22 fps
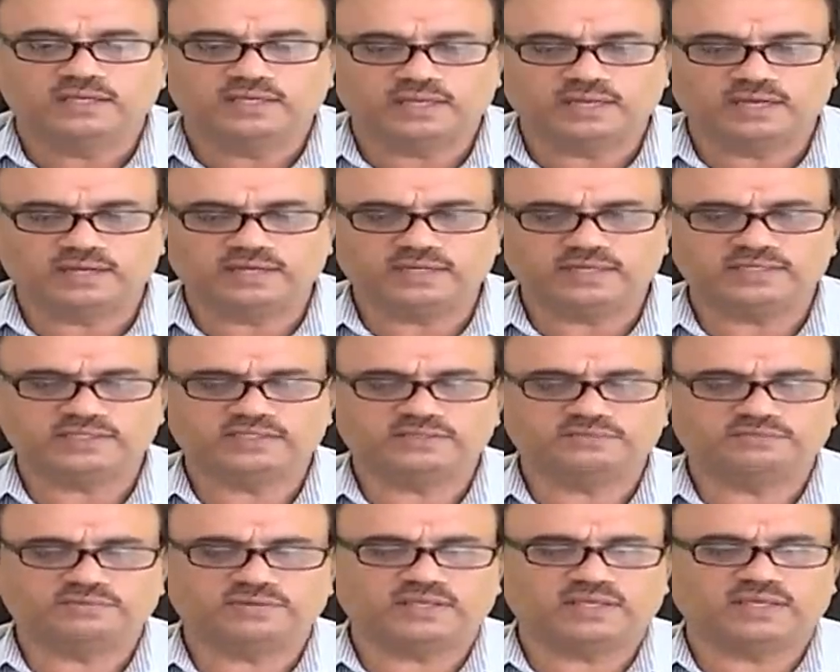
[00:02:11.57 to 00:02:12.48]
ఎల్ఎన్టీ
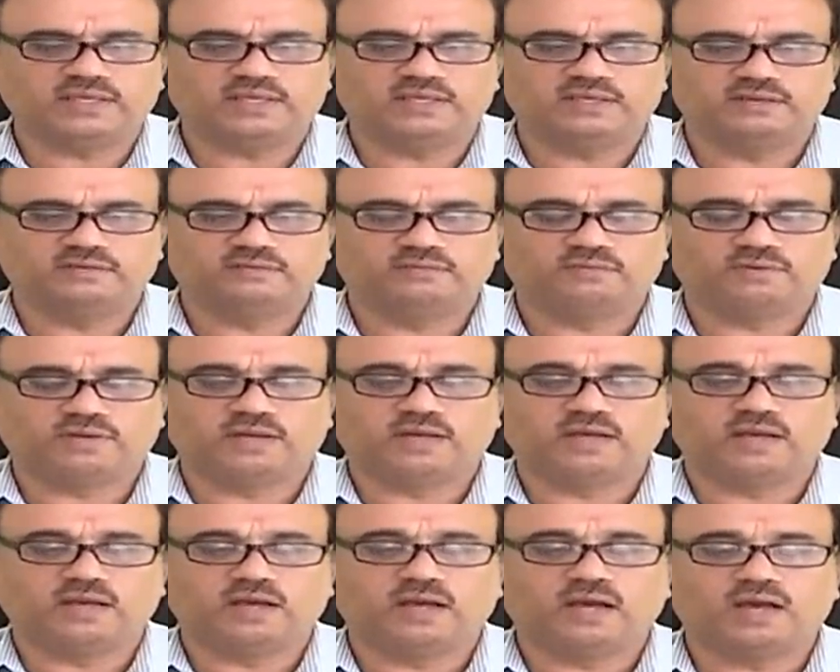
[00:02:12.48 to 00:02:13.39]
చివరికి ఒక
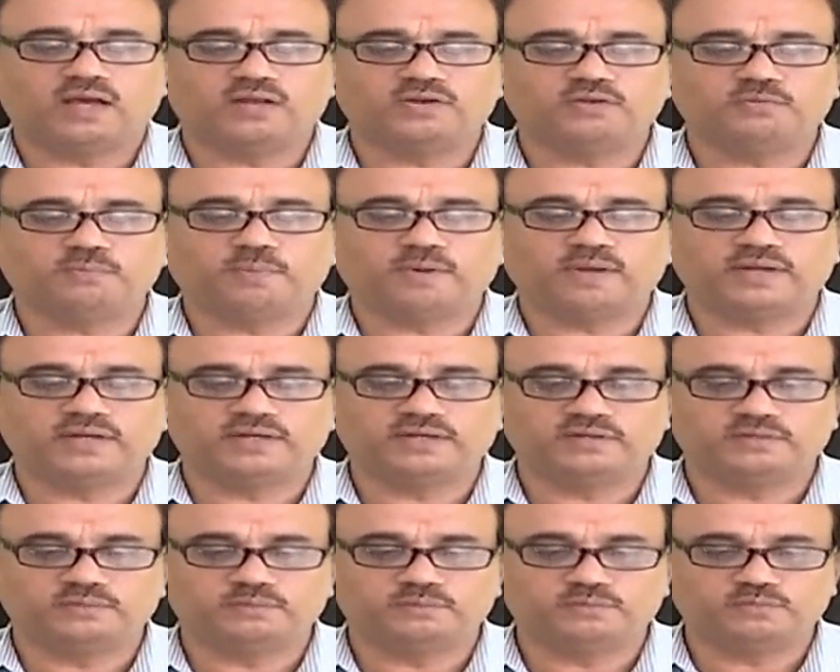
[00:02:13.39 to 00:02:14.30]
ఆరు
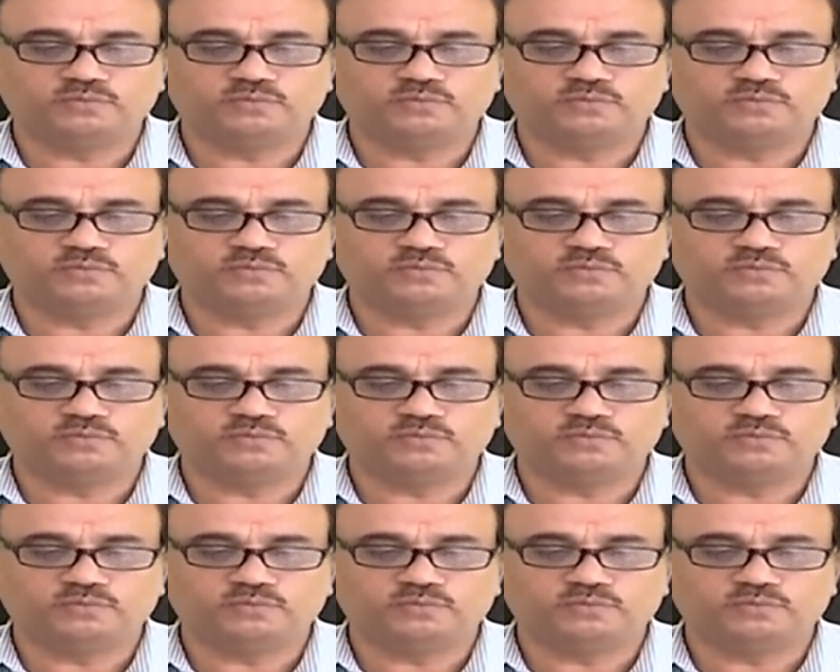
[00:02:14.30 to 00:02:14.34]
పాయింట్